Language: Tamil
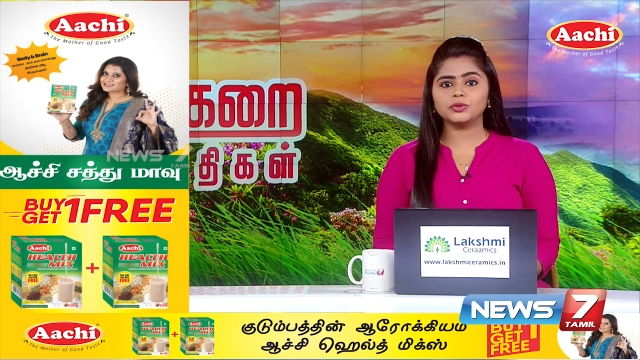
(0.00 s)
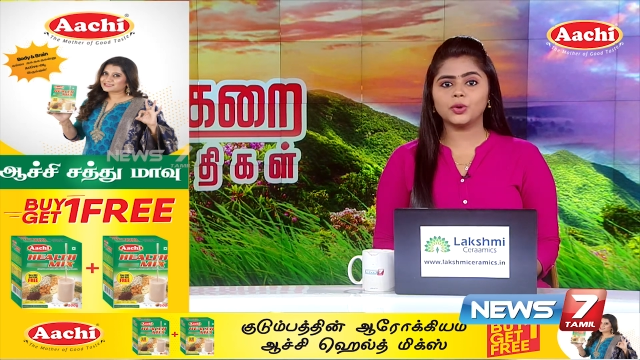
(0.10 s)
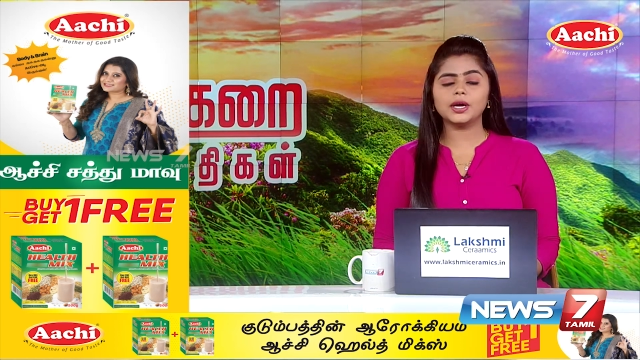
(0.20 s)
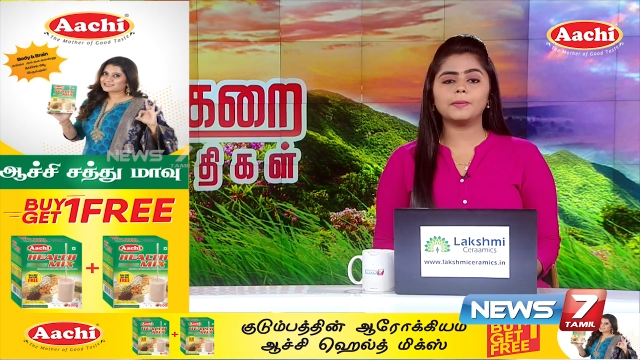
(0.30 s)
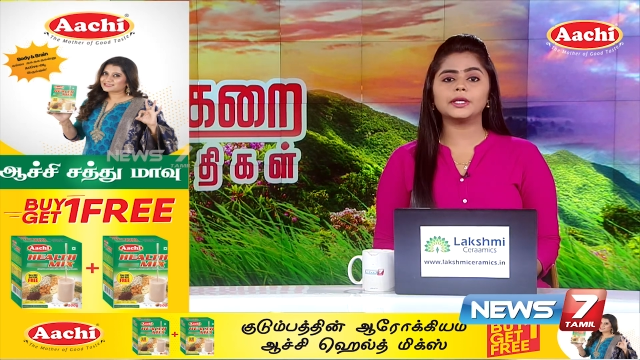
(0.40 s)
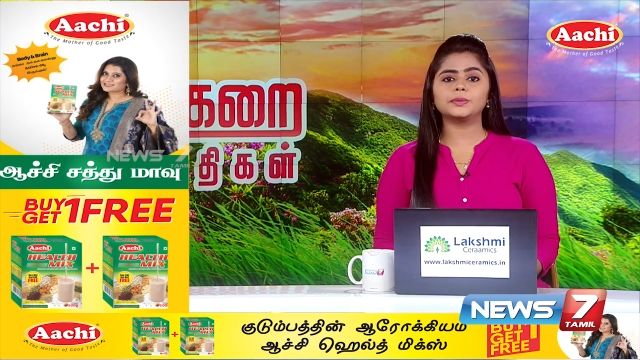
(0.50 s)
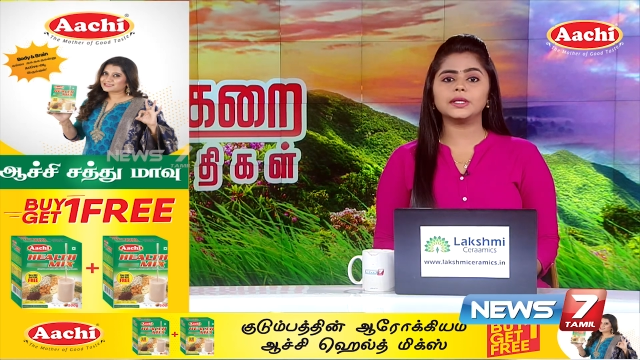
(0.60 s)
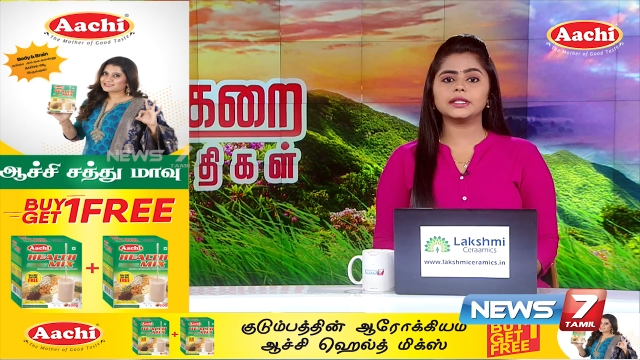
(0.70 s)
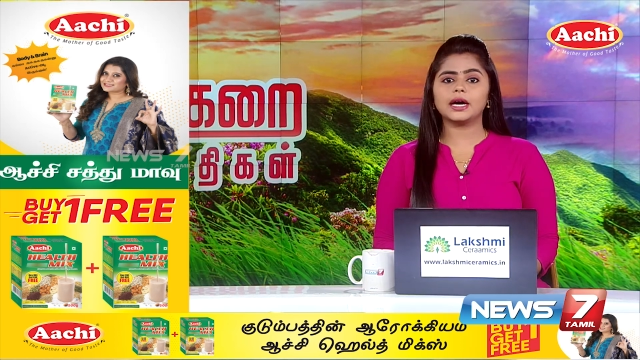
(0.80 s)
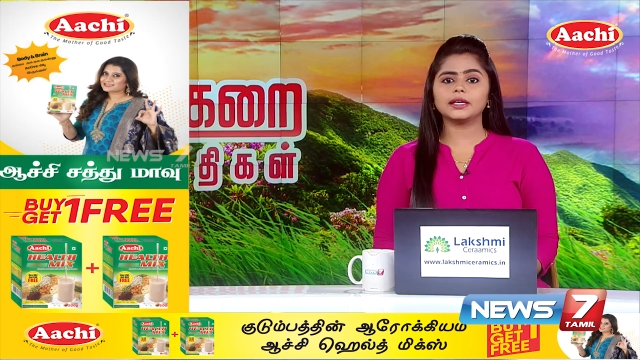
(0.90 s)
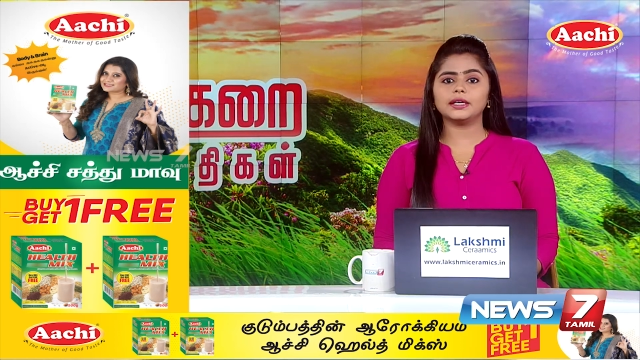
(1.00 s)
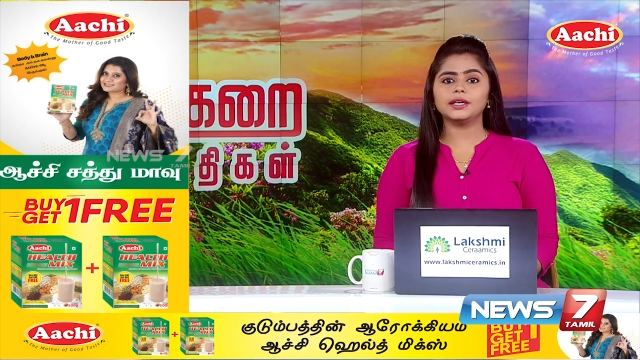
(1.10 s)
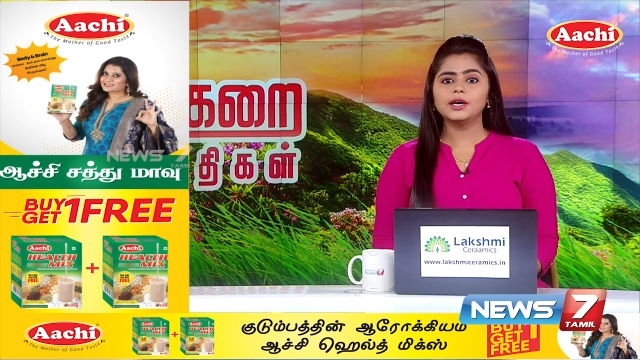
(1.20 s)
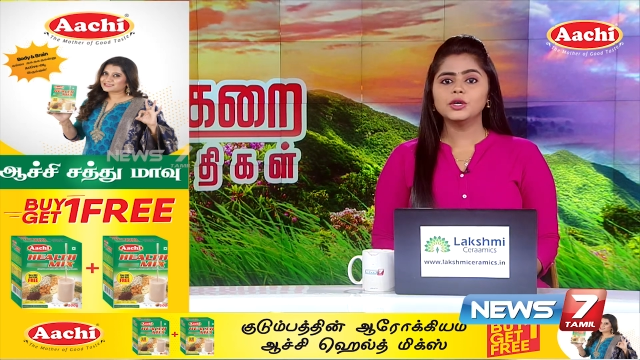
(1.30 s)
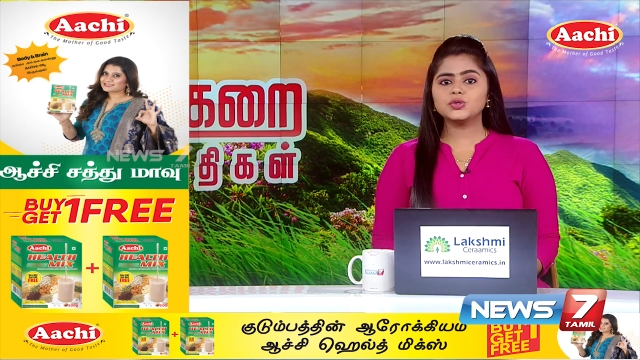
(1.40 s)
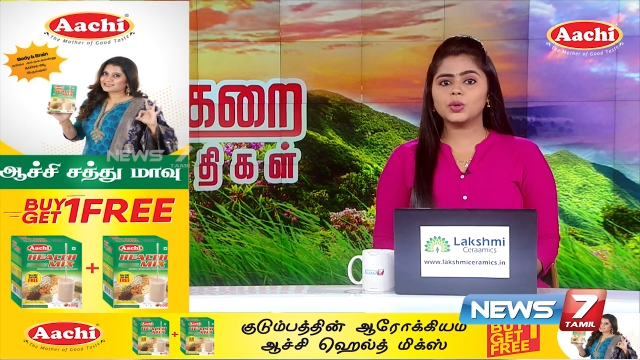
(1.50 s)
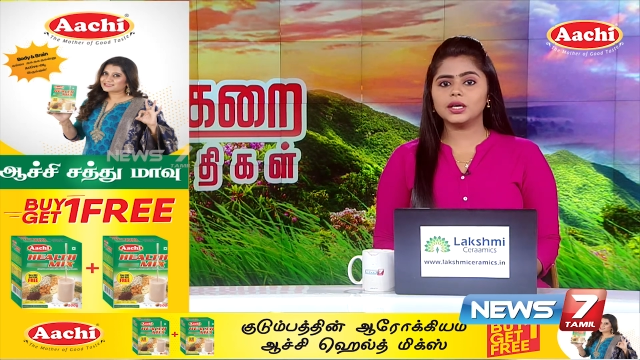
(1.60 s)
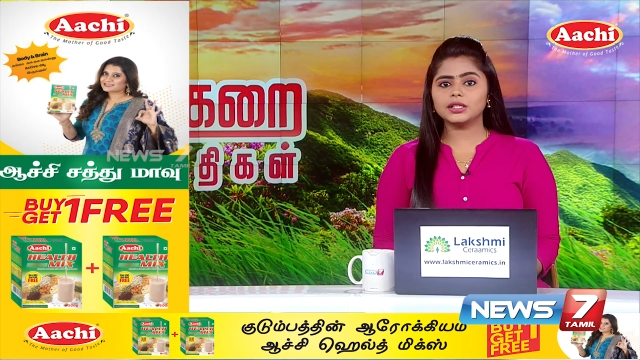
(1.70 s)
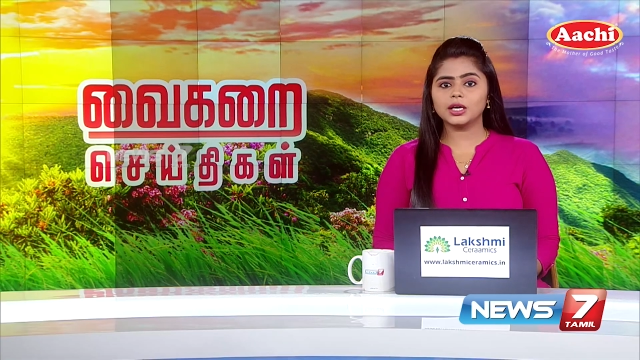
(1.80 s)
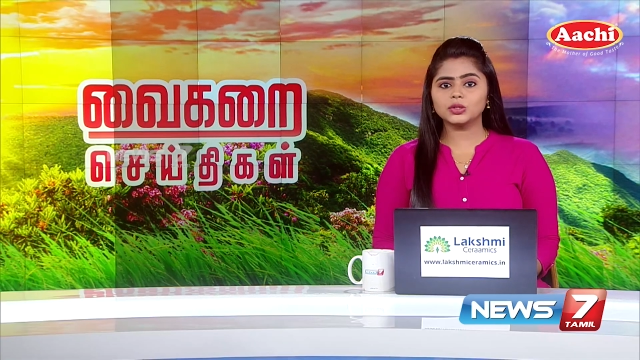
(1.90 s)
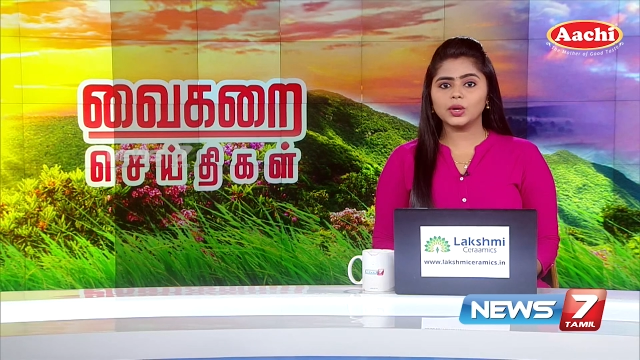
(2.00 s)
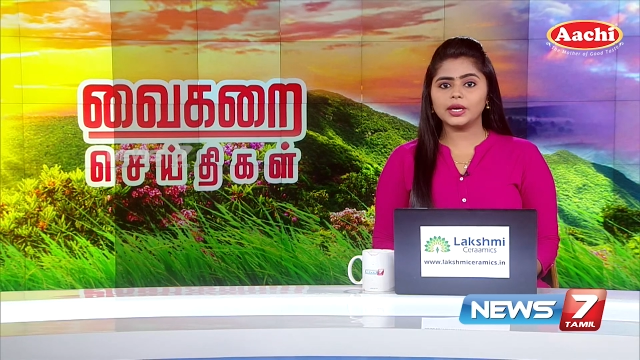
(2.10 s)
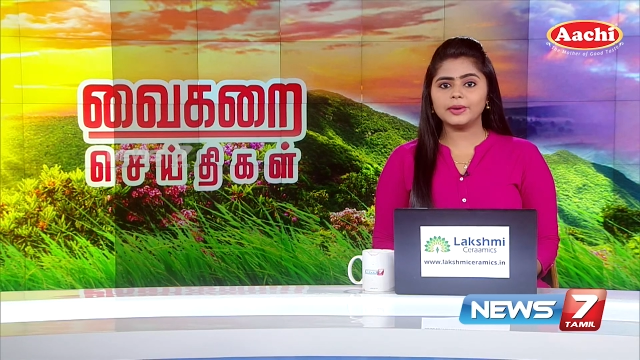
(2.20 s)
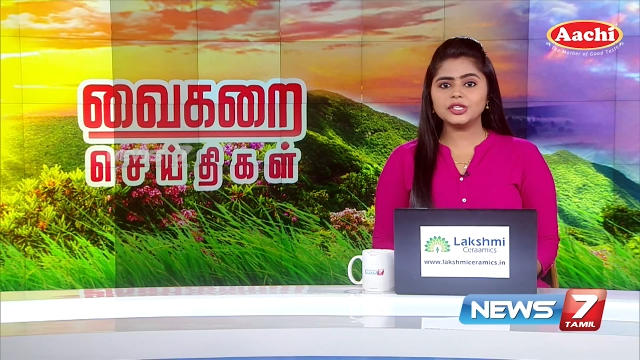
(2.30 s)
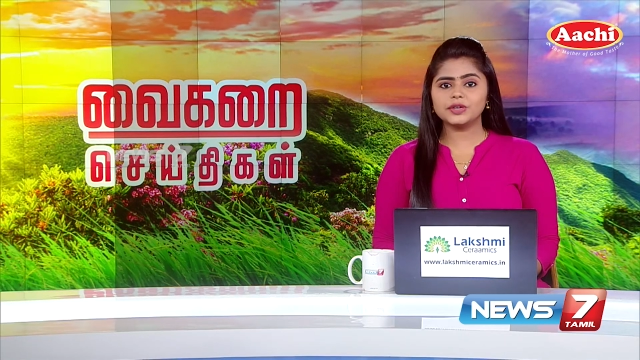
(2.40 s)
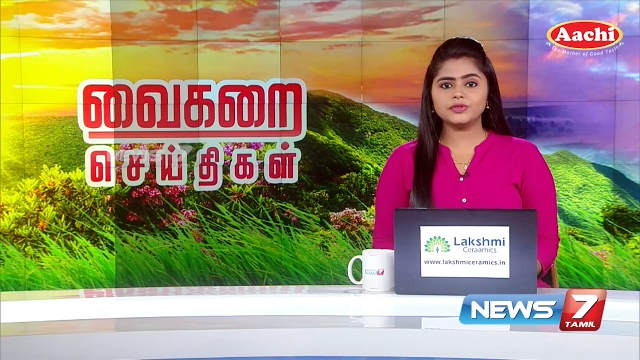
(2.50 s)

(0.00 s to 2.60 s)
தொடங்கப்பட்டு உள்ளதாக சுகாதாரத்துறை அமைச்சர்